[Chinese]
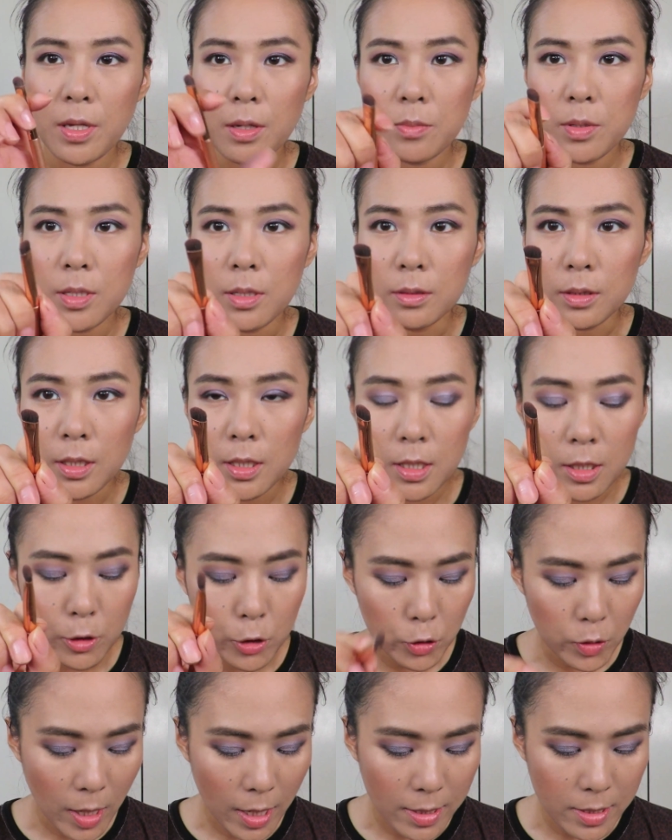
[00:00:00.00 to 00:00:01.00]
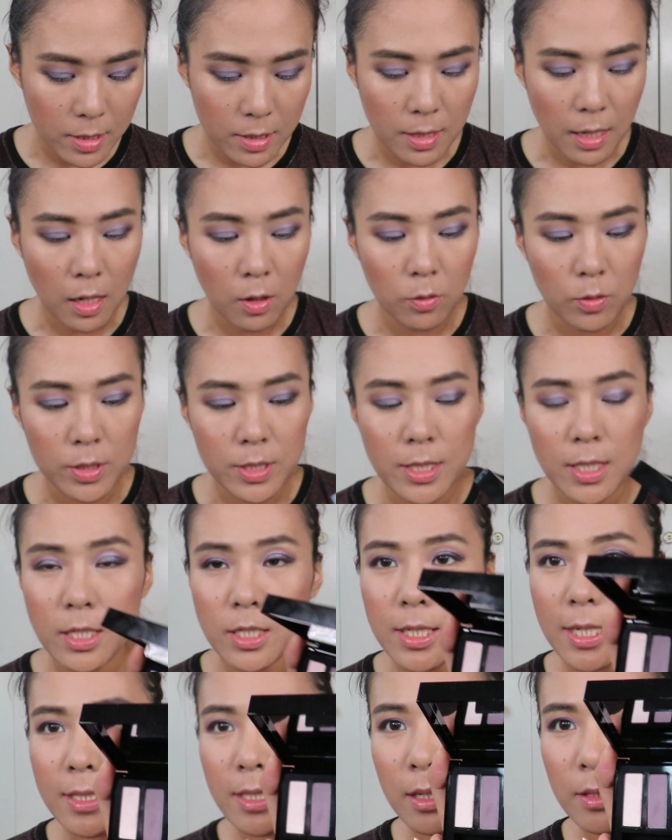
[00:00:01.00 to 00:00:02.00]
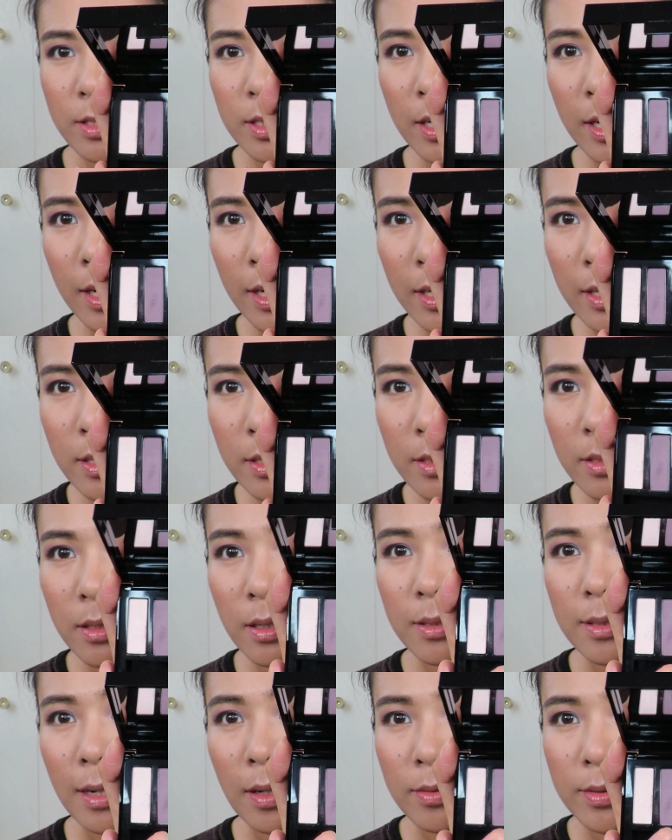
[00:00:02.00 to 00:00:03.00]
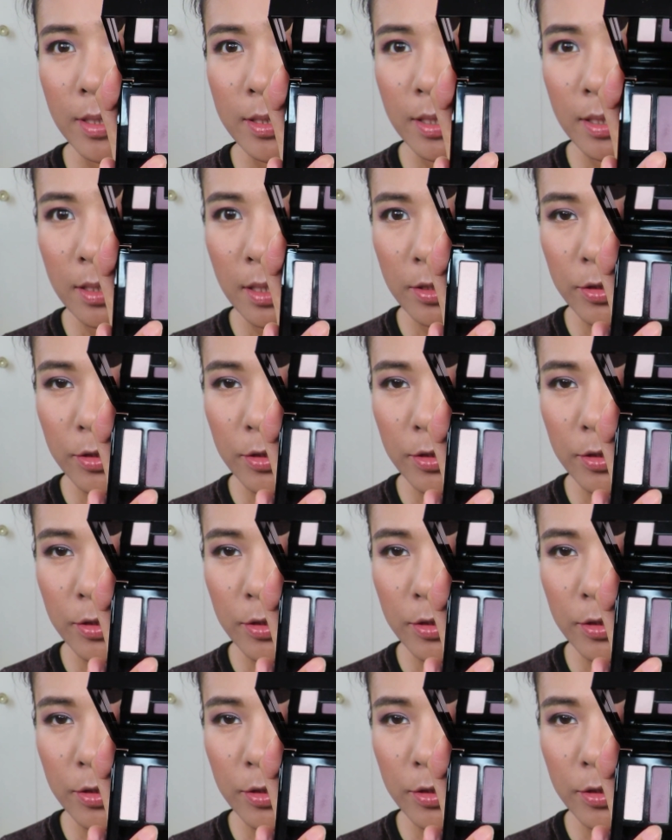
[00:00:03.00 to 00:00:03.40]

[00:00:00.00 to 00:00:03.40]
扁平的一个刷子，然后我先沾上这个黑色，然后再沾